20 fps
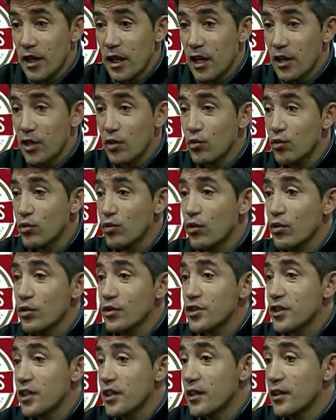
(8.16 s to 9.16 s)
cada um de
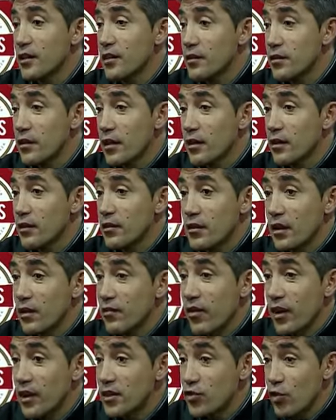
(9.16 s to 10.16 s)
nós tem, tem, tem
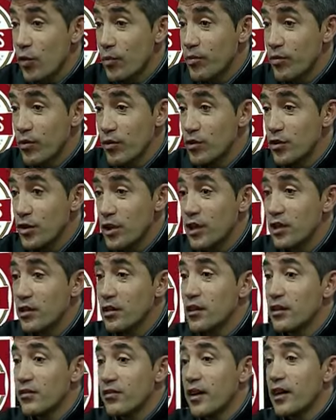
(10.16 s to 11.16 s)
várias opiniões
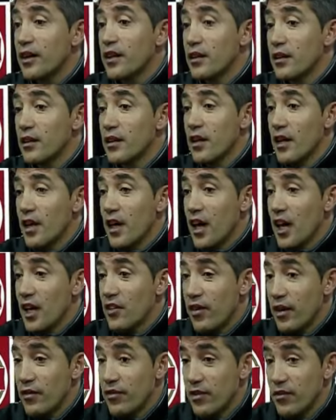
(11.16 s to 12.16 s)
daquilo que vai,
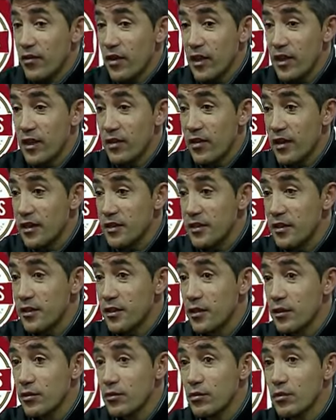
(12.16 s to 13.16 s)
que vai vivendo e vai
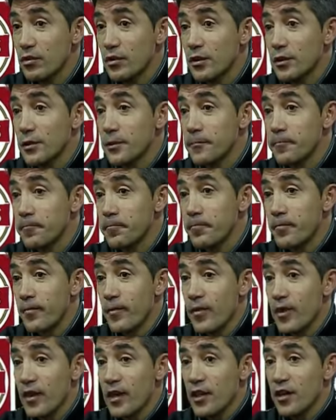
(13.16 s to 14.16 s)
sentindo. Eh,
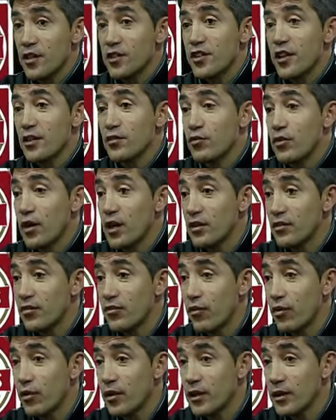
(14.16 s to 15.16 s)
quem está de um lado de
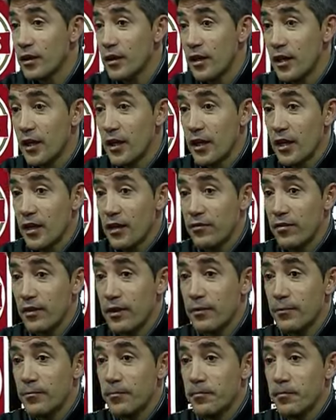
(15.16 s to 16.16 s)
fora,
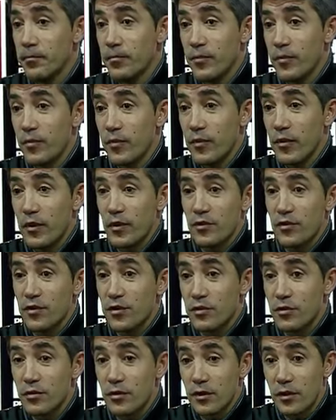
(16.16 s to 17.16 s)
vai, às
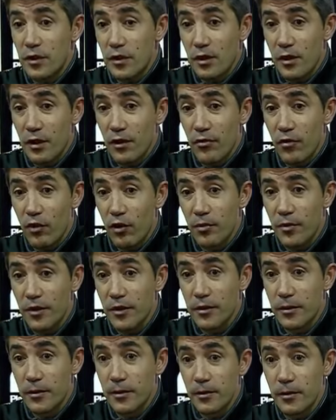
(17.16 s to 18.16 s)
vezes eh, em forma
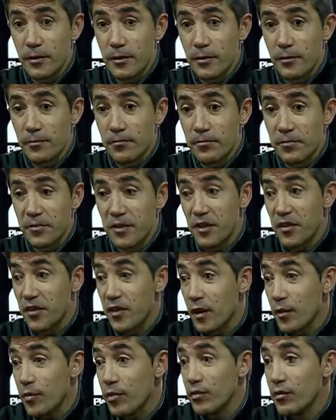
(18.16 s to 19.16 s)
de, de, de,
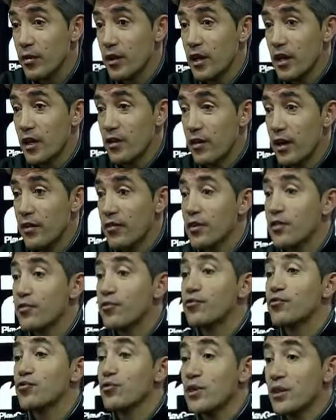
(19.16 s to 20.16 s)
exemplo, vai vendo
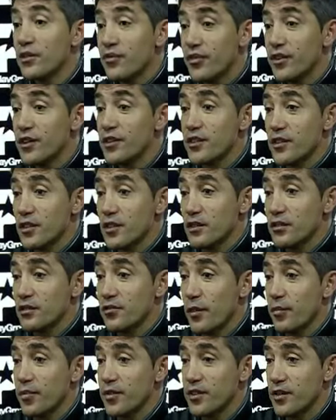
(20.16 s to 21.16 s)
fotografias daquilo que
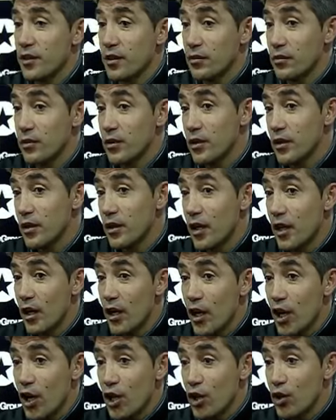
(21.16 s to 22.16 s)
se vai passando. E,
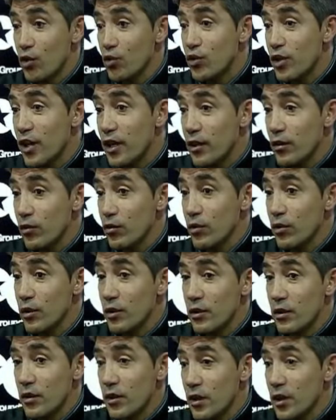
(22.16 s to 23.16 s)
e o
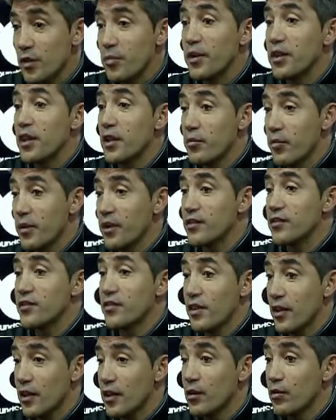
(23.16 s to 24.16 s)
treinador, independentemente de
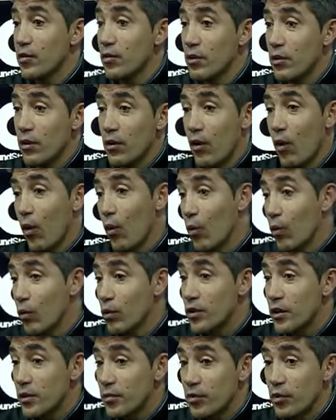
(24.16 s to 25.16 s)
ser eu ou
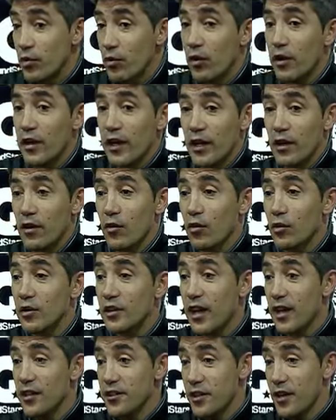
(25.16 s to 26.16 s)
outra pessoa qualquer,
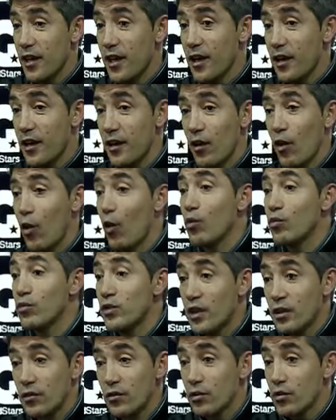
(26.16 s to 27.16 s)
quando cá está, ou um
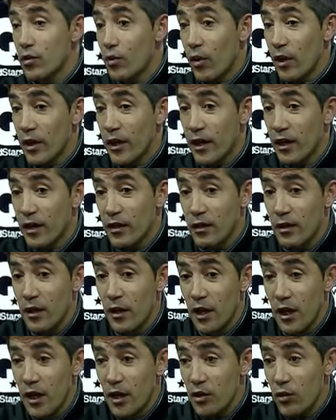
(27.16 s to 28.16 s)
treinador de qualquer,
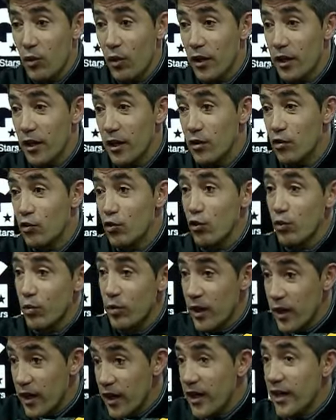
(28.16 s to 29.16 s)
de qualquer clube,
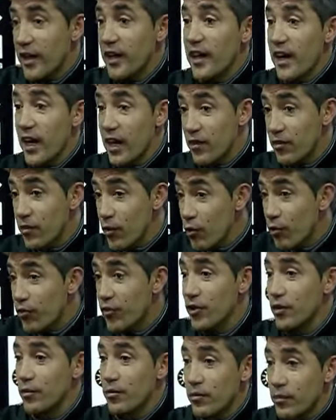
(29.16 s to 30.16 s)
é que vê o
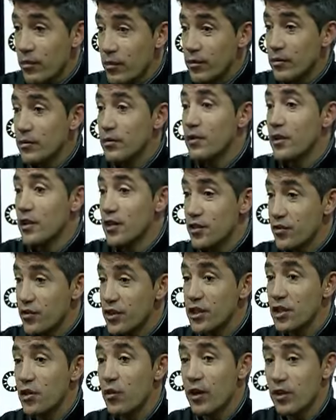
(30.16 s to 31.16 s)
filme as é
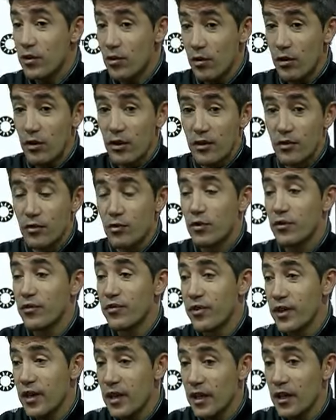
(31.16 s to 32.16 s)
24 horas, o que
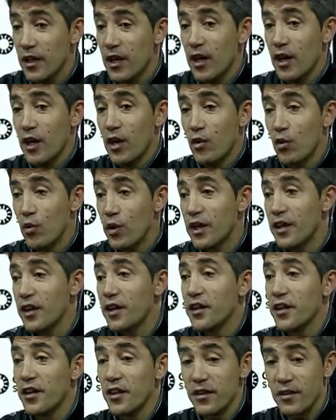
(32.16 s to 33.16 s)
vê, o que
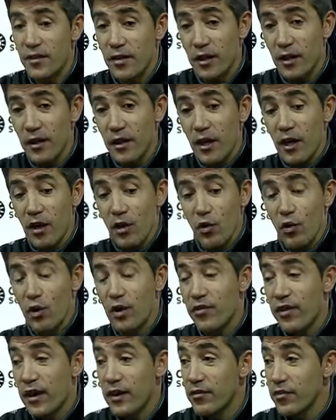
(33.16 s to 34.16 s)
analisa, o
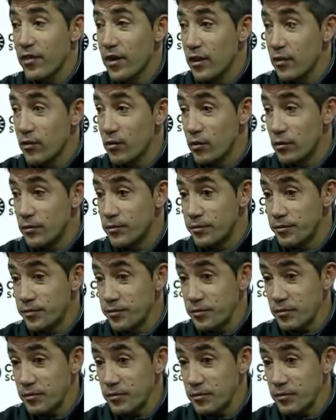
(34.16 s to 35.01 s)
que vai vendo,